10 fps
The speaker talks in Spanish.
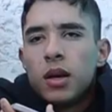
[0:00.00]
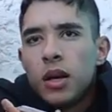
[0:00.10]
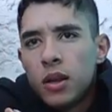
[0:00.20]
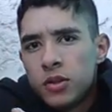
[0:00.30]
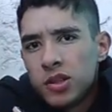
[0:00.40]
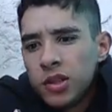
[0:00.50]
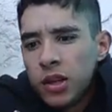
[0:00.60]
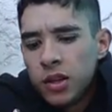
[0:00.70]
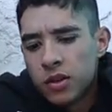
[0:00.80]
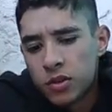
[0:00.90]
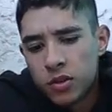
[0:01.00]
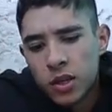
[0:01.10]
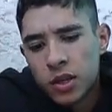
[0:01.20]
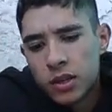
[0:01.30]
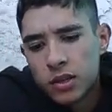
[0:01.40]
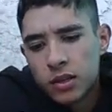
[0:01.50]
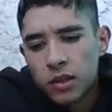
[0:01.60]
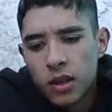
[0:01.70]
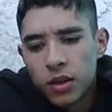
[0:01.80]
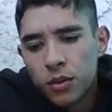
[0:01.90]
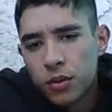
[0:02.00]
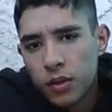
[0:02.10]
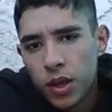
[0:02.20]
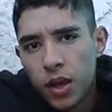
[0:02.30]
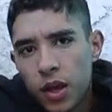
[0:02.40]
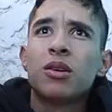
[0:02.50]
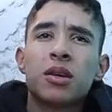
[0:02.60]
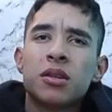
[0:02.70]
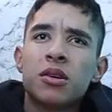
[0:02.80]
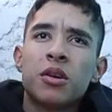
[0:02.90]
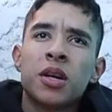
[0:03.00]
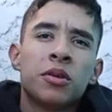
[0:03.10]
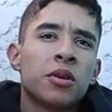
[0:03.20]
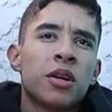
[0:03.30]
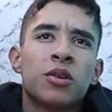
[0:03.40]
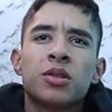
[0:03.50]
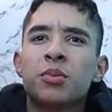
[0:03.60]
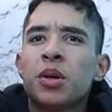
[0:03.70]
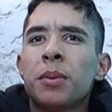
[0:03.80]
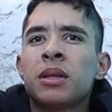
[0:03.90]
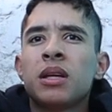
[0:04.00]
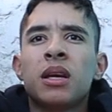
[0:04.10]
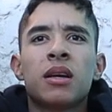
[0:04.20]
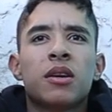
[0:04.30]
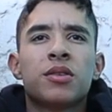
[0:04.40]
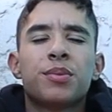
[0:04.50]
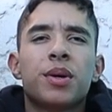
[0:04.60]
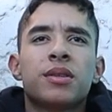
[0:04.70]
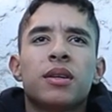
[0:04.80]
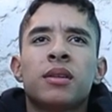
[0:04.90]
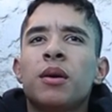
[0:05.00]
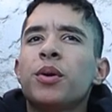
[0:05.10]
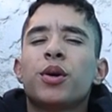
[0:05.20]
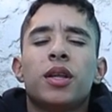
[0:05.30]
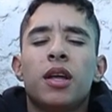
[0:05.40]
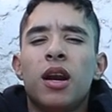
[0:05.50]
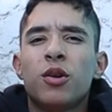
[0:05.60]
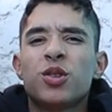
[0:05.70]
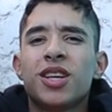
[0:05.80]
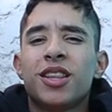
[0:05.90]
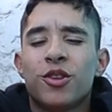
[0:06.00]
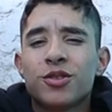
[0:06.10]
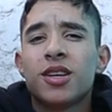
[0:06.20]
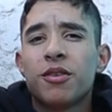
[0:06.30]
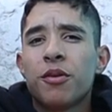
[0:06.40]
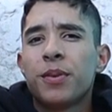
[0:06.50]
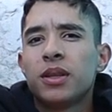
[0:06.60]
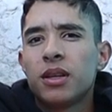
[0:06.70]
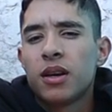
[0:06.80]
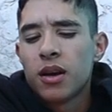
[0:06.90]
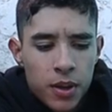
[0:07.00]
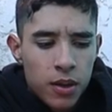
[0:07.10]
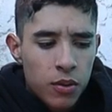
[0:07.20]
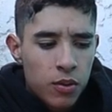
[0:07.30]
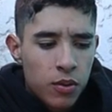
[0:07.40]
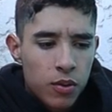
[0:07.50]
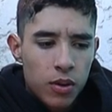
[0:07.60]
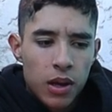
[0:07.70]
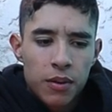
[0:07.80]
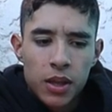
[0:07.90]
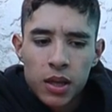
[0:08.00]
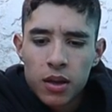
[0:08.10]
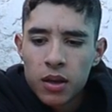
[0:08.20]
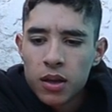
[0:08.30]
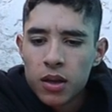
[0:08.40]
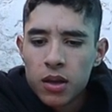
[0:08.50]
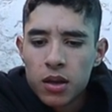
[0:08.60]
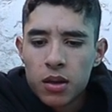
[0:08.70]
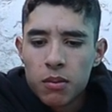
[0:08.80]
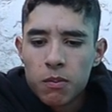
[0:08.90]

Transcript: el hecho de que yo estoy aquí sentado y tengo que ser honesto, aquí no se puede mentir, aquí no se puede hacer nada, bueno, en general no se, no se debe mentir, pero la verdad que